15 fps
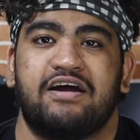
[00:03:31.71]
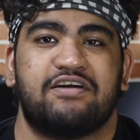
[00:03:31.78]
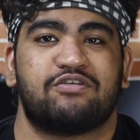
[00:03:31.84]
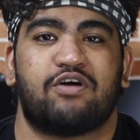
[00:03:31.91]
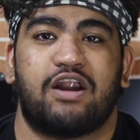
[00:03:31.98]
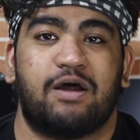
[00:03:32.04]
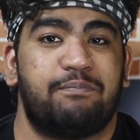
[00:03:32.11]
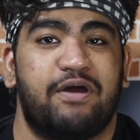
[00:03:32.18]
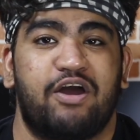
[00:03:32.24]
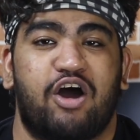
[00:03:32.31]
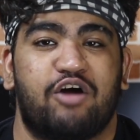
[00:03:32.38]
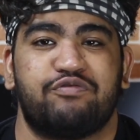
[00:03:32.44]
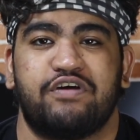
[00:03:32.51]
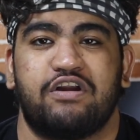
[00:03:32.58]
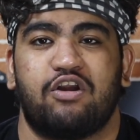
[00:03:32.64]
इट्स गॉन अ पे
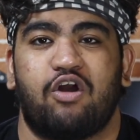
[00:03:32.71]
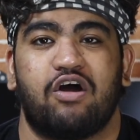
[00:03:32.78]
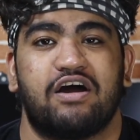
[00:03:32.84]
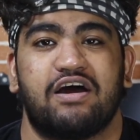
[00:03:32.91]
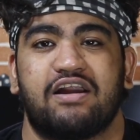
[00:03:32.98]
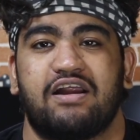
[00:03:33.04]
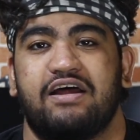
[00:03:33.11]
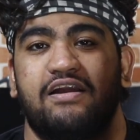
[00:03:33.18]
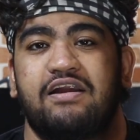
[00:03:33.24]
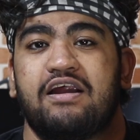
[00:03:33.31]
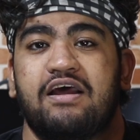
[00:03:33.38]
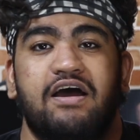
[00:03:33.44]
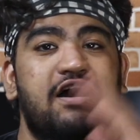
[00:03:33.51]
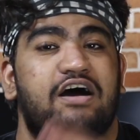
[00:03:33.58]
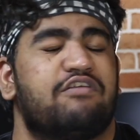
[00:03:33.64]
ऑफ इन लॉन्गर रन
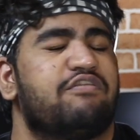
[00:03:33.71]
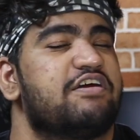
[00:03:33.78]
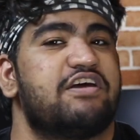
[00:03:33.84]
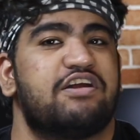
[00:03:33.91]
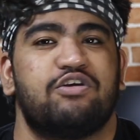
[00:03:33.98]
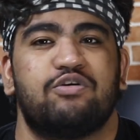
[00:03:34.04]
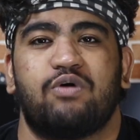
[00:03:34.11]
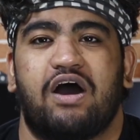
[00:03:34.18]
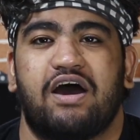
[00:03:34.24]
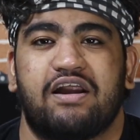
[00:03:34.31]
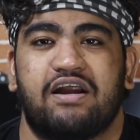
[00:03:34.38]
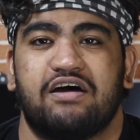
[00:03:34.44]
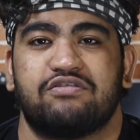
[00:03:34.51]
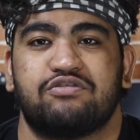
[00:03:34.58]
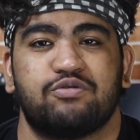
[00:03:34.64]
वेदर यू
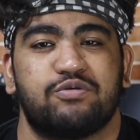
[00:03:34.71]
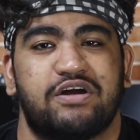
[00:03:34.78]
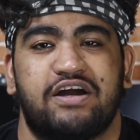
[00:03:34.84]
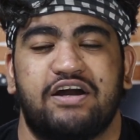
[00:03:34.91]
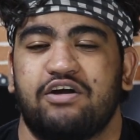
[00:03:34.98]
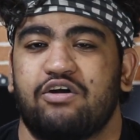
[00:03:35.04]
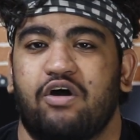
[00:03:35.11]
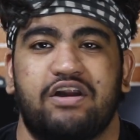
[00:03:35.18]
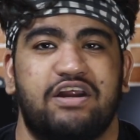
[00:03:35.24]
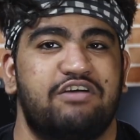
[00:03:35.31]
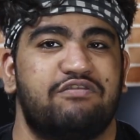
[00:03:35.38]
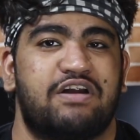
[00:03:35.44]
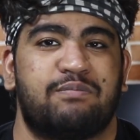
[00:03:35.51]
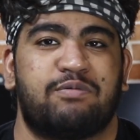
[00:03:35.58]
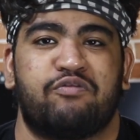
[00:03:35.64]
आर अ स्टूडेंट और
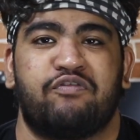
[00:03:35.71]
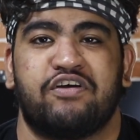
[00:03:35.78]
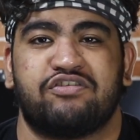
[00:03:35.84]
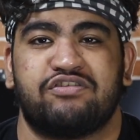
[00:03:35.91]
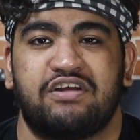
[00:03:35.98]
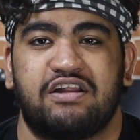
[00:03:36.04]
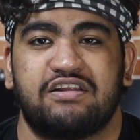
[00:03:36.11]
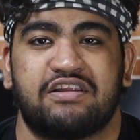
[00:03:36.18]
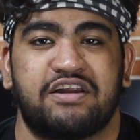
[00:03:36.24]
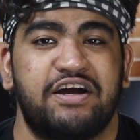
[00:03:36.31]
इवन अ प्रोफेशनल